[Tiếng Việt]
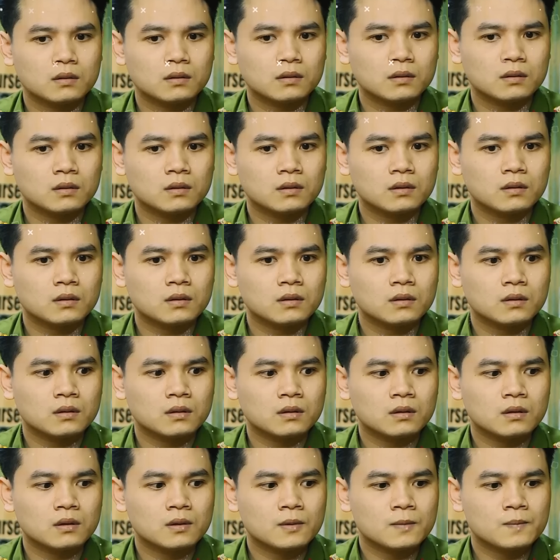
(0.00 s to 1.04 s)
thách nào khác?
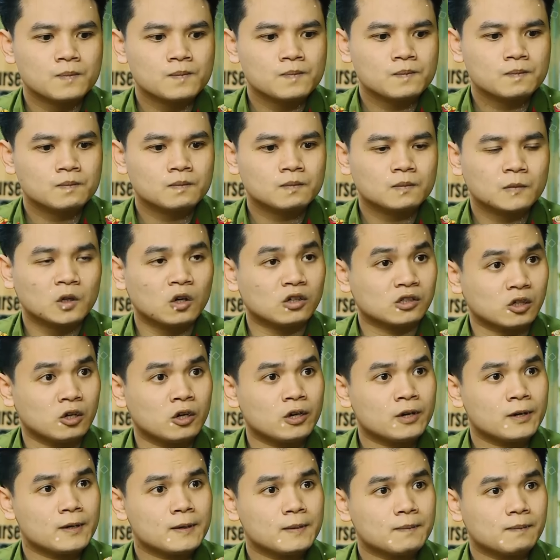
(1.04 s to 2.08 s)
Xin mời quý vị và các
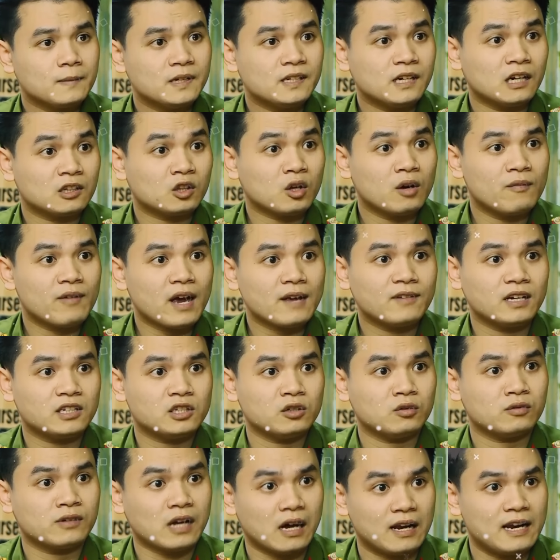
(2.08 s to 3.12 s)
bạn cùng đón xem tại
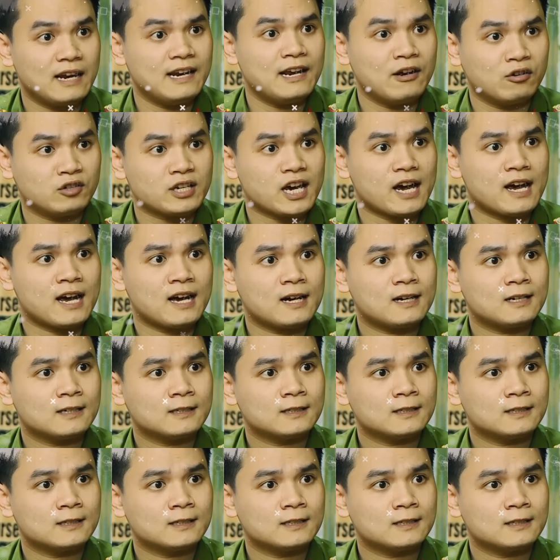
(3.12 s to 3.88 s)
tập 3 của chương trình.